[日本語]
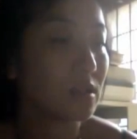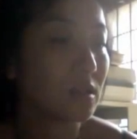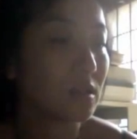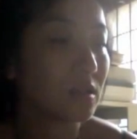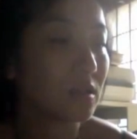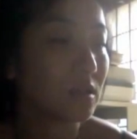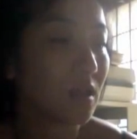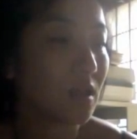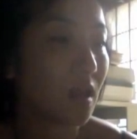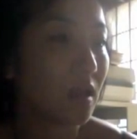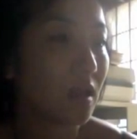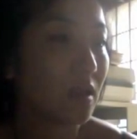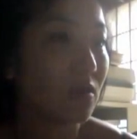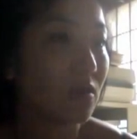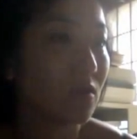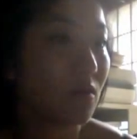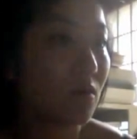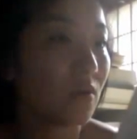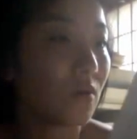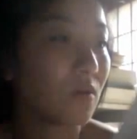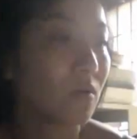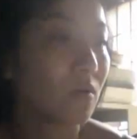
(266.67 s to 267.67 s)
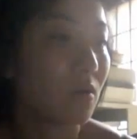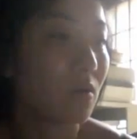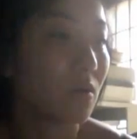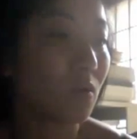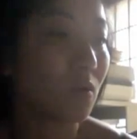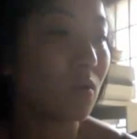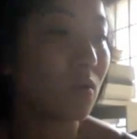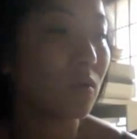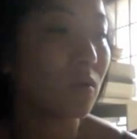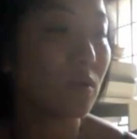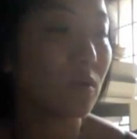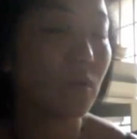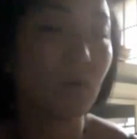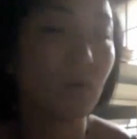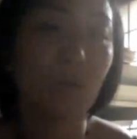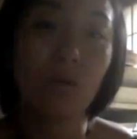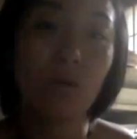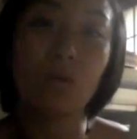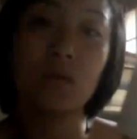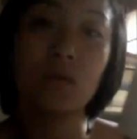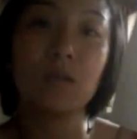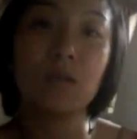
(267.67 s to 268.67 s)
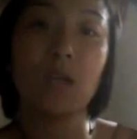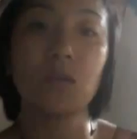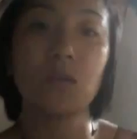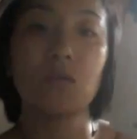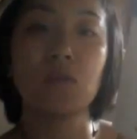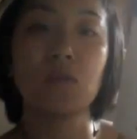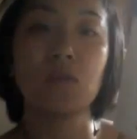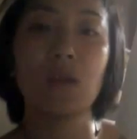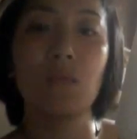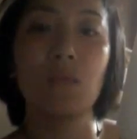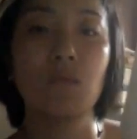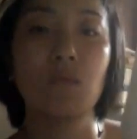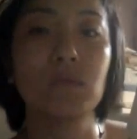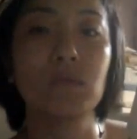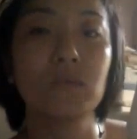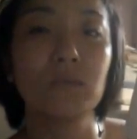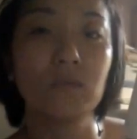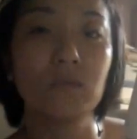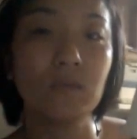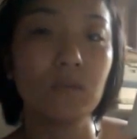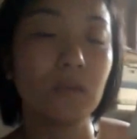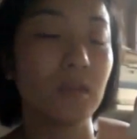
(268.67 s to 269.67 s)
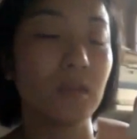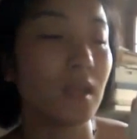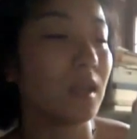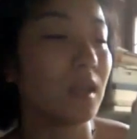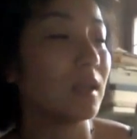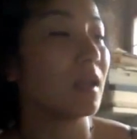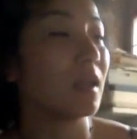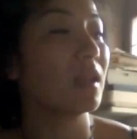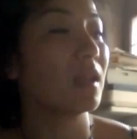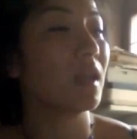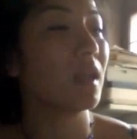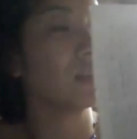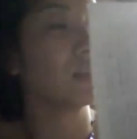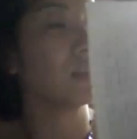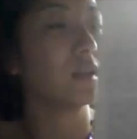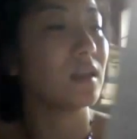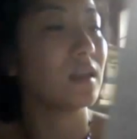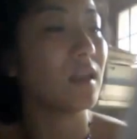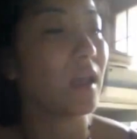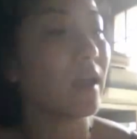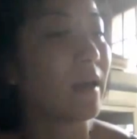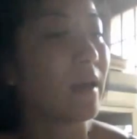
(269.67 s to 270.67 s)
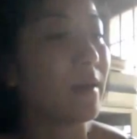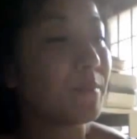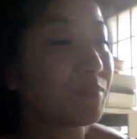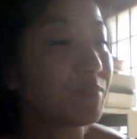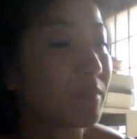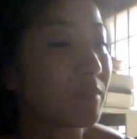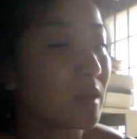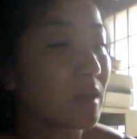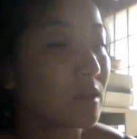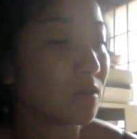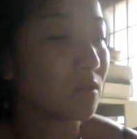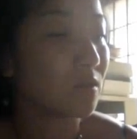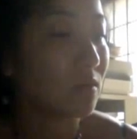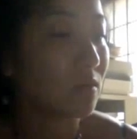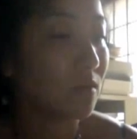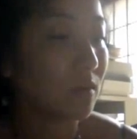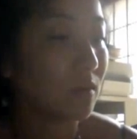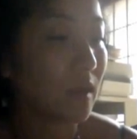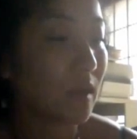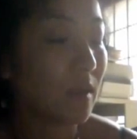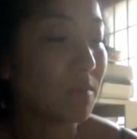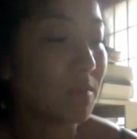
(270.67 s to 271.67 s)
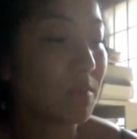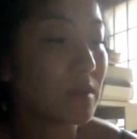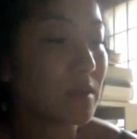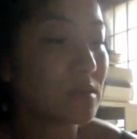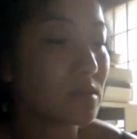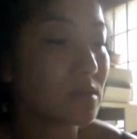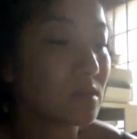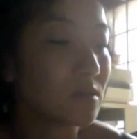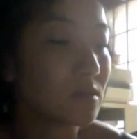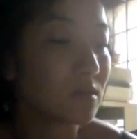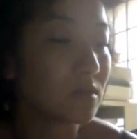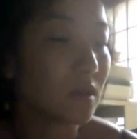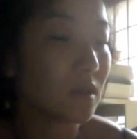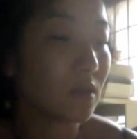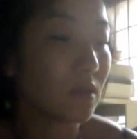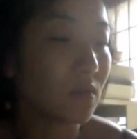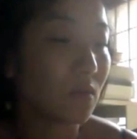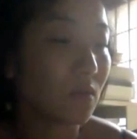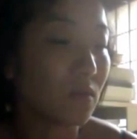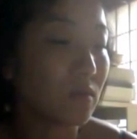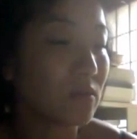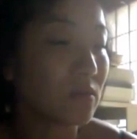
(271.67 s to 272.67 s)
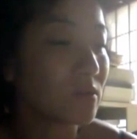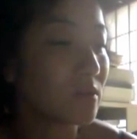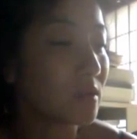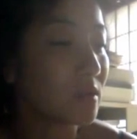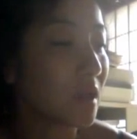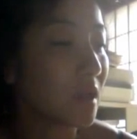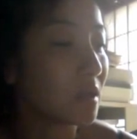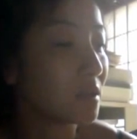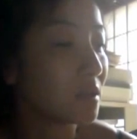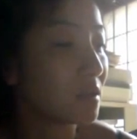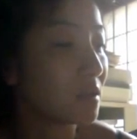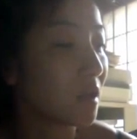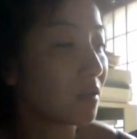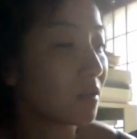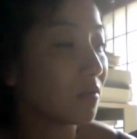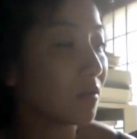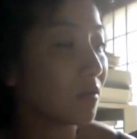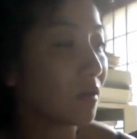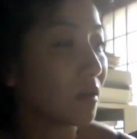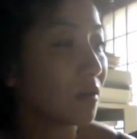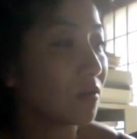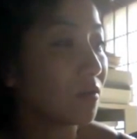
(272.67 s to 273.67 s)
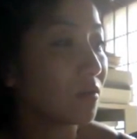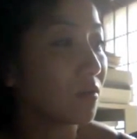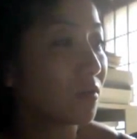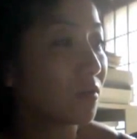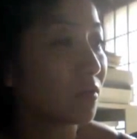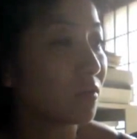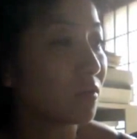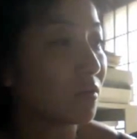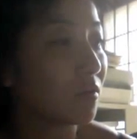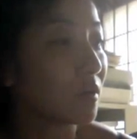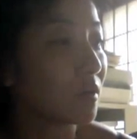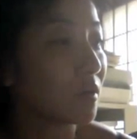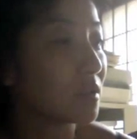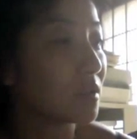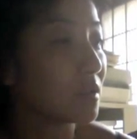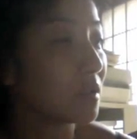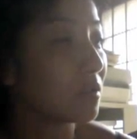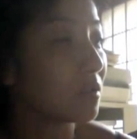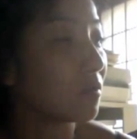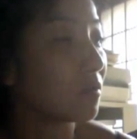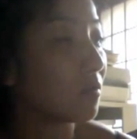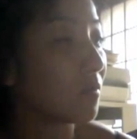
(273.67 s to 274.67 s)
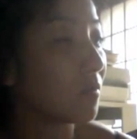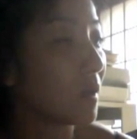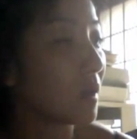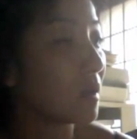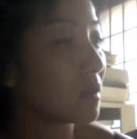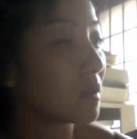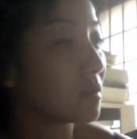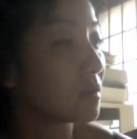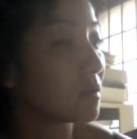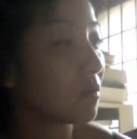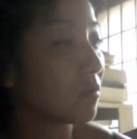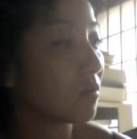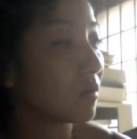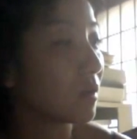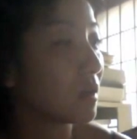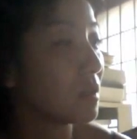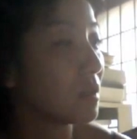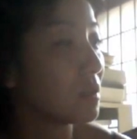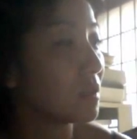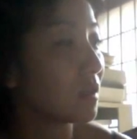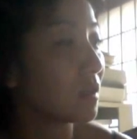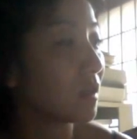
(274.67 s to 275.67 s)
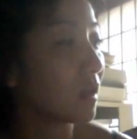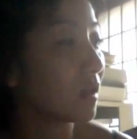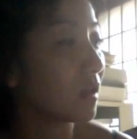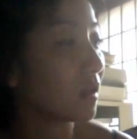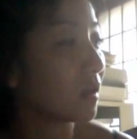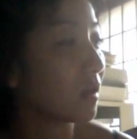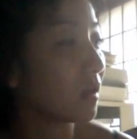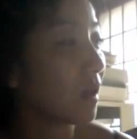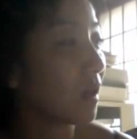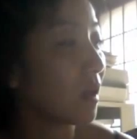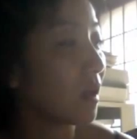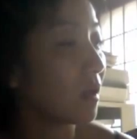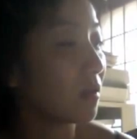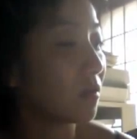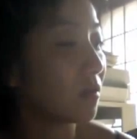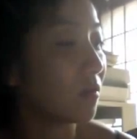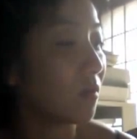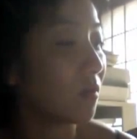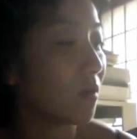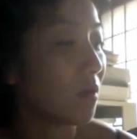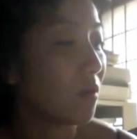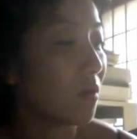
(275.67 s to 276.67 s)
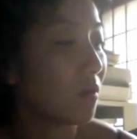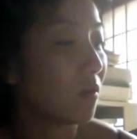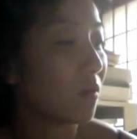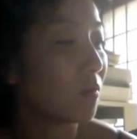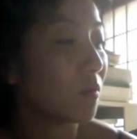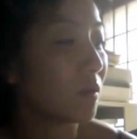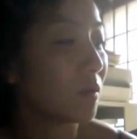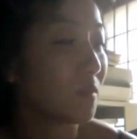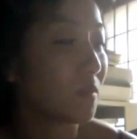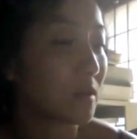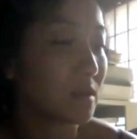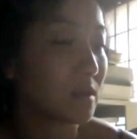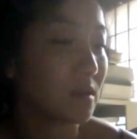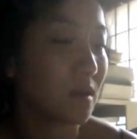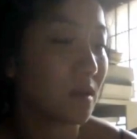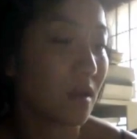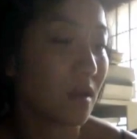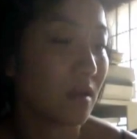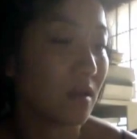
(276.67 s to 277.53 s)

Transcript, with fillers: い時代の綱領、共産党さんも作っていただいて、その原発についてどういうスタンスなのかということをきちんと明記した方がいいんじゃないかなと思いました。